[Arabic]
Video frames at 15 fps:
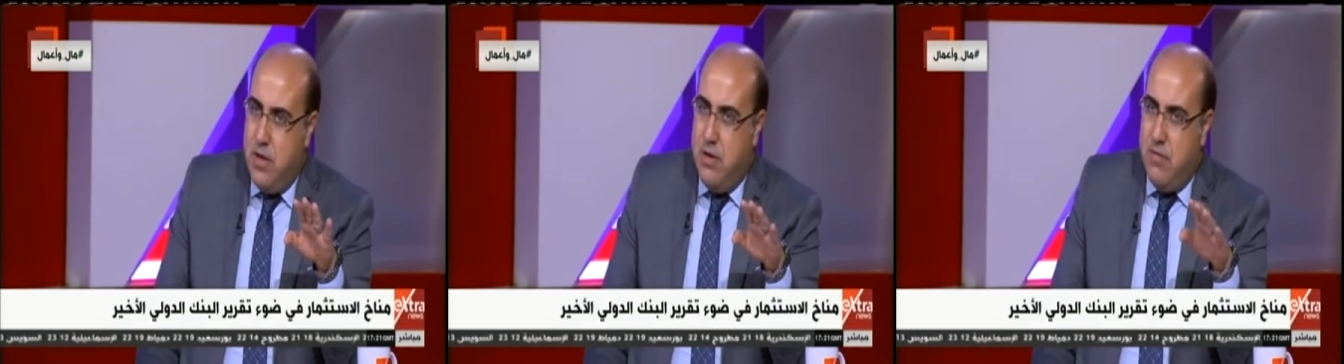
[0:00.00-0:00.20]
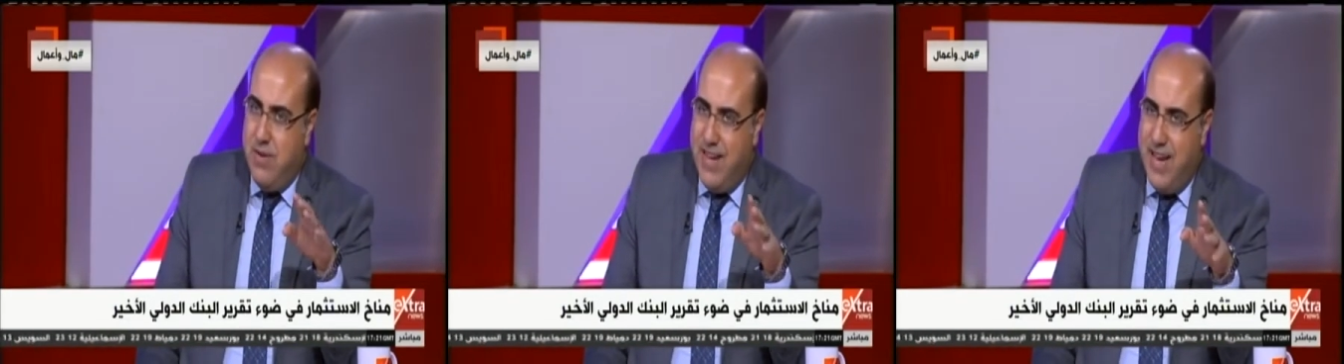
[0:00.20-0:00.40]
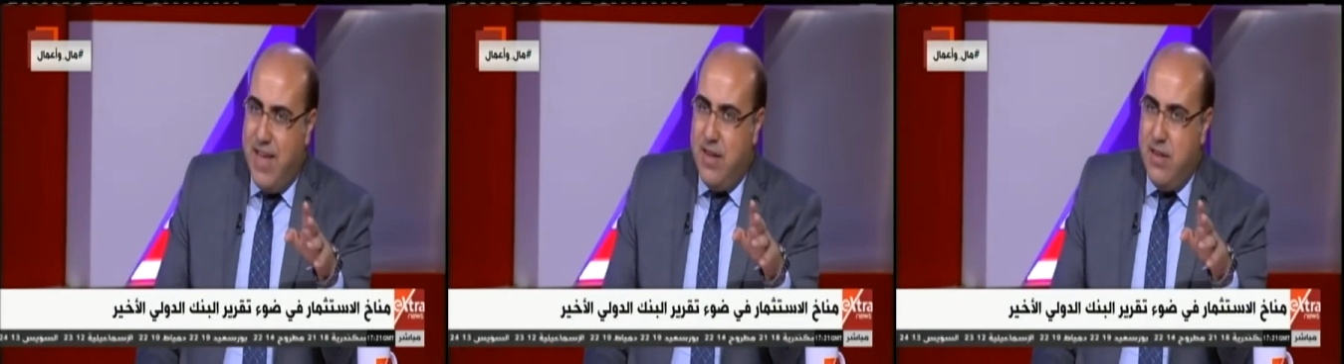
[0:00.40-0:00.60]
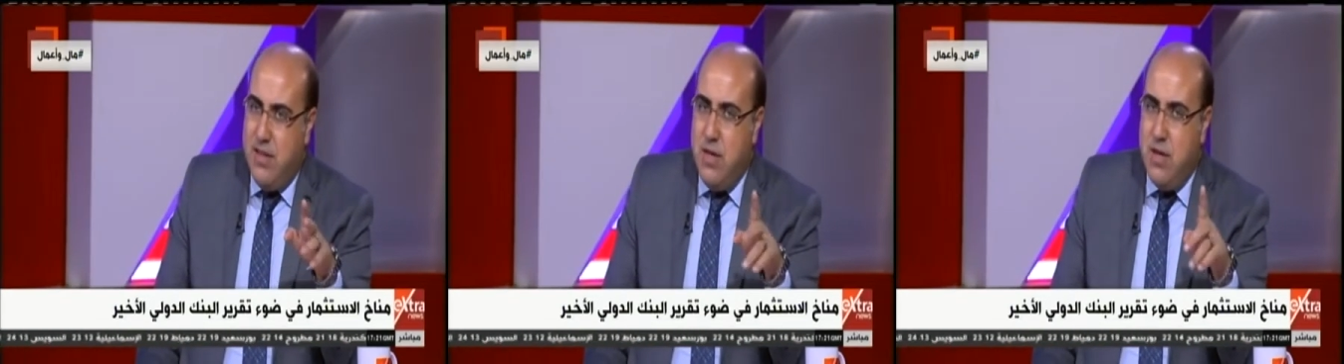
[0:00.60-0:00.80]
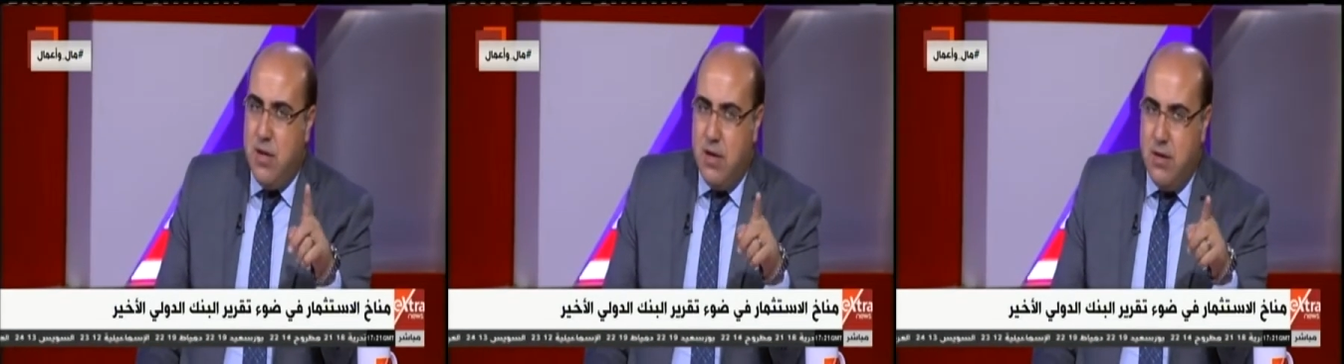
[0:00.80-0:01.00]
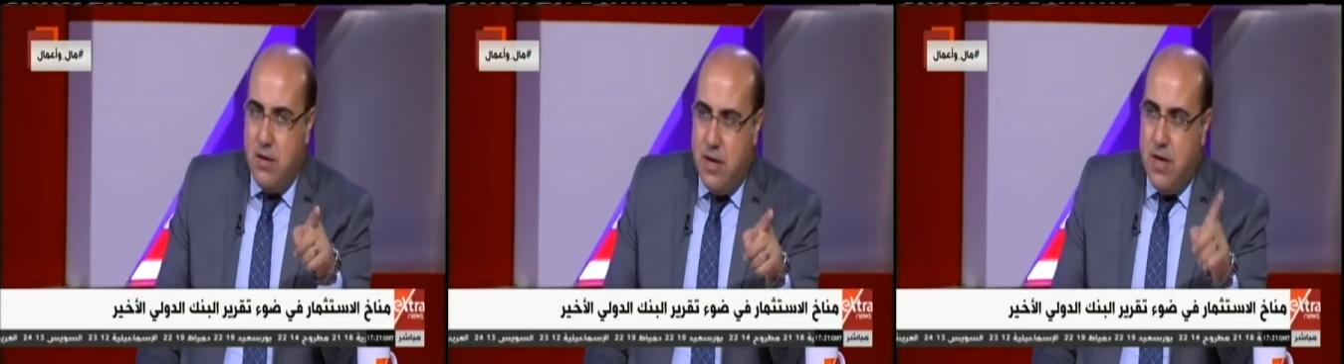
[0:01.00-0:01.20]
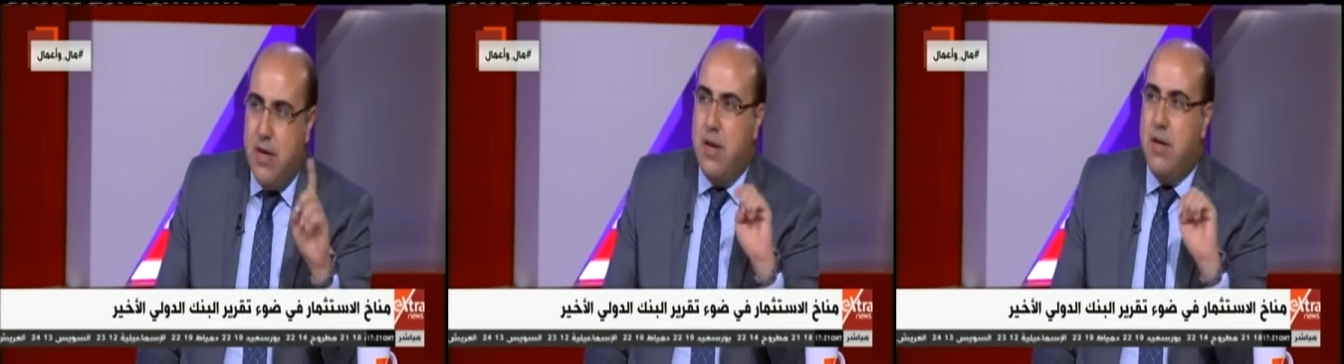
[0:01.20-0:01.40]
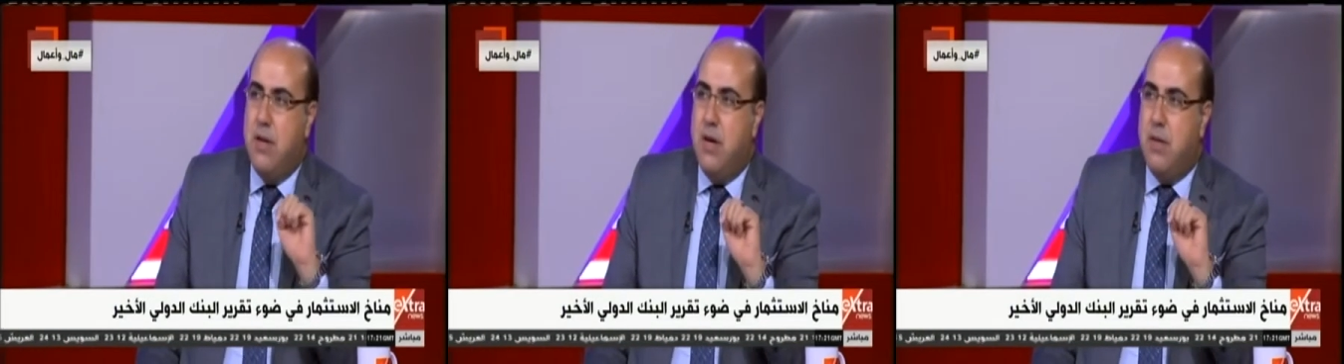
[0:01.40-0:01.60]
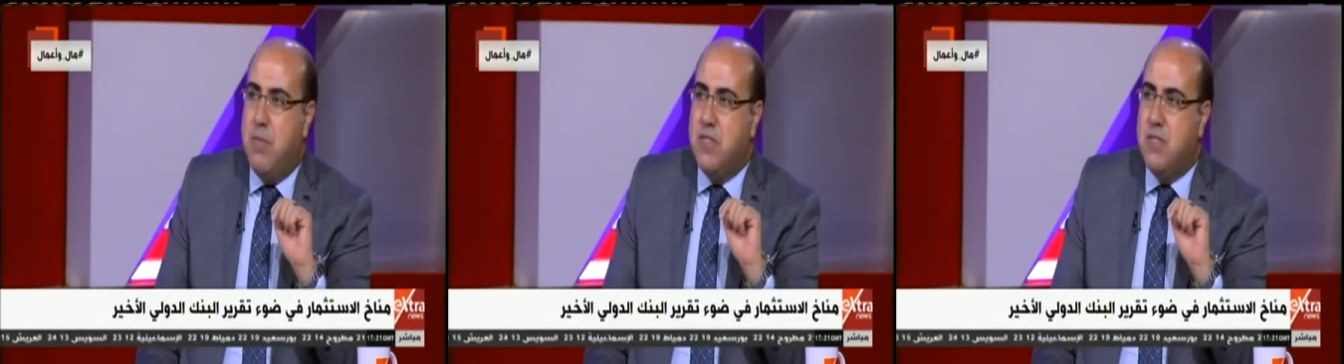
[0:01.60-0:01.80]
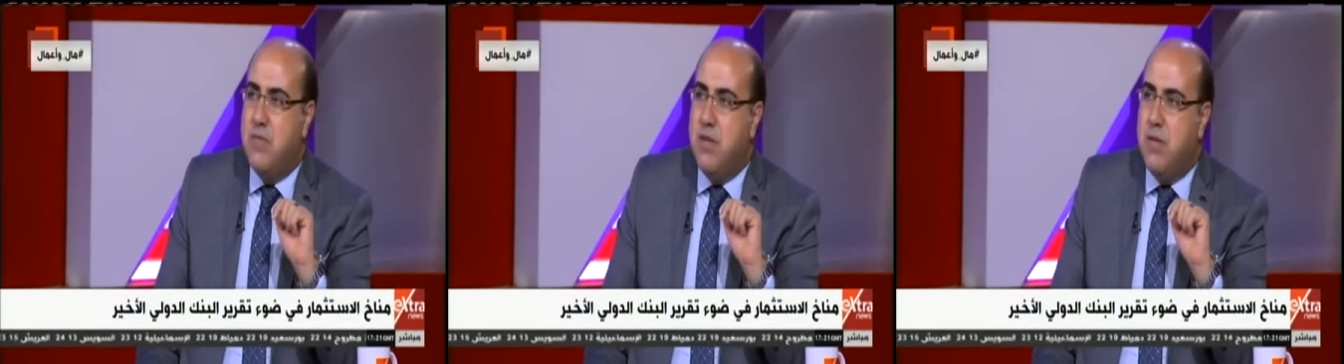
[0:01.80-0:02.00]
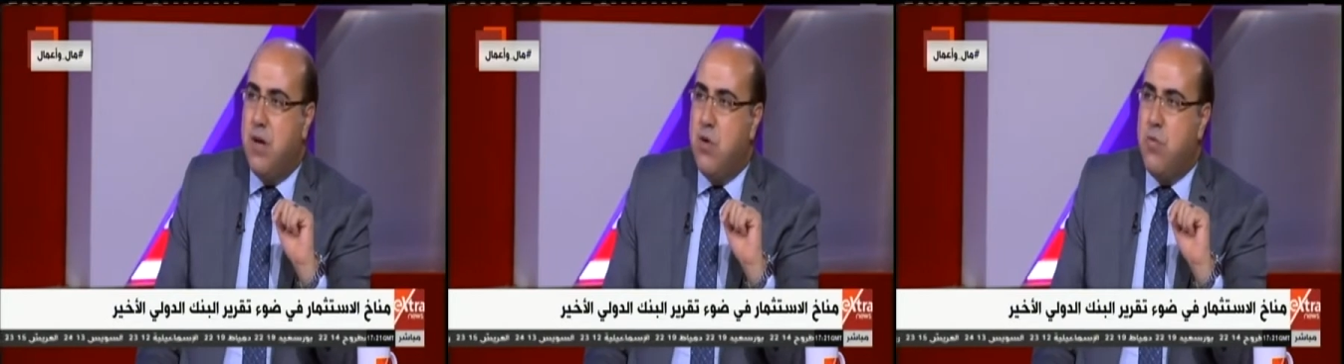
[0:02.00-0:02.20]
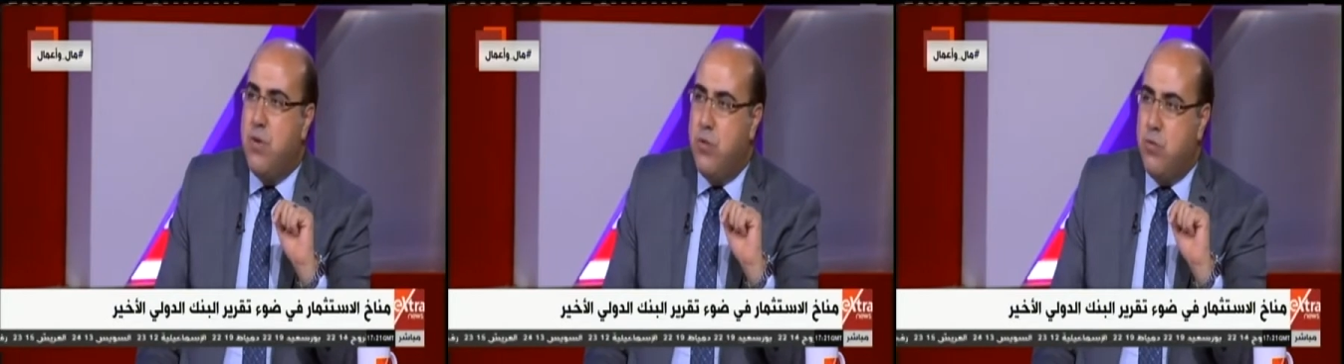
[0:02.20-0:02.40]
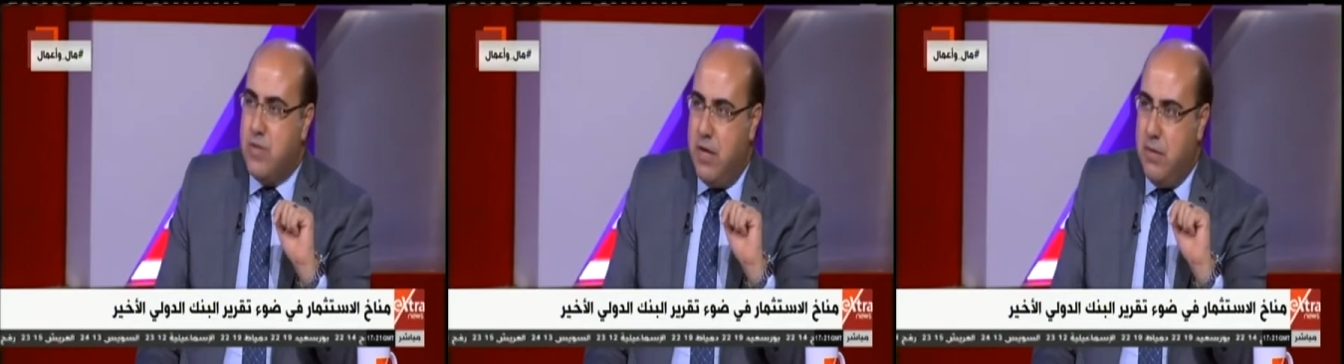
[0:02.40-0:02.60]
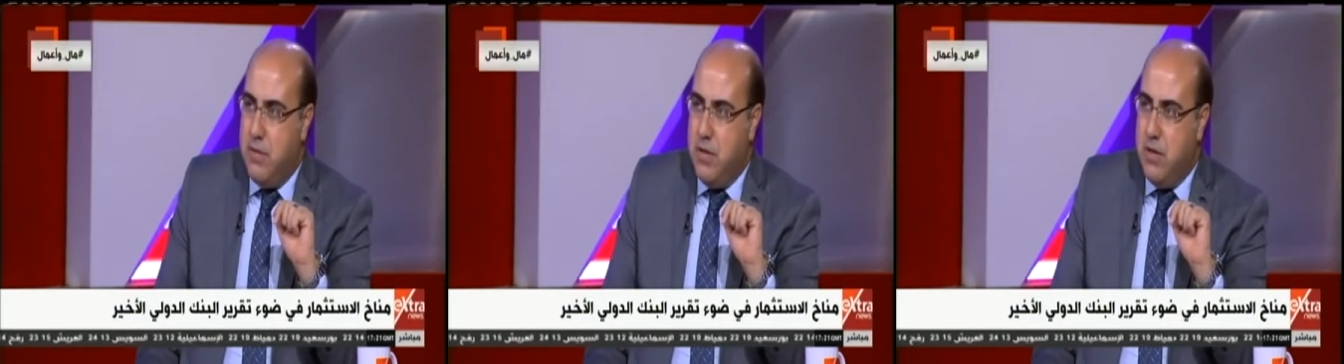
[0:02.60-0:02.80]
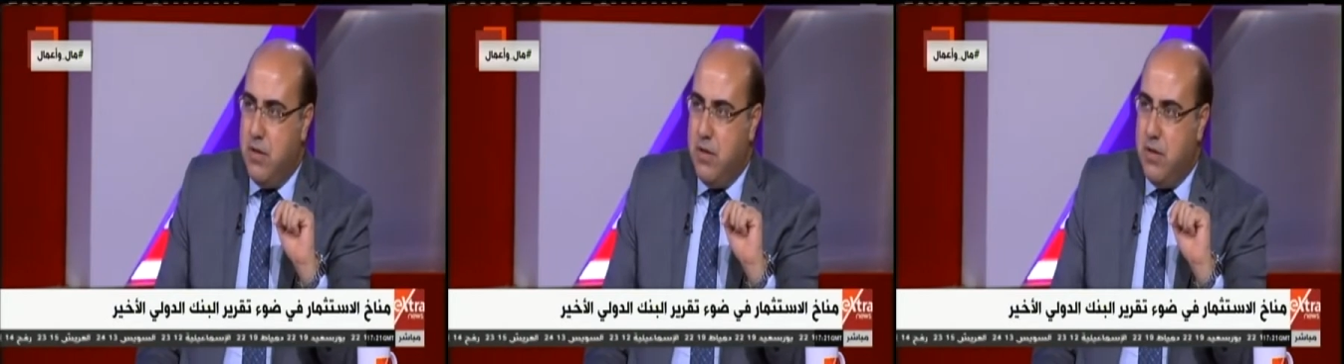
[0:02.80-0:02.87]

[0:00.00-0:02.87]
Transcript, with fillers: في الحاله دي بصف التضخم بانه سلبي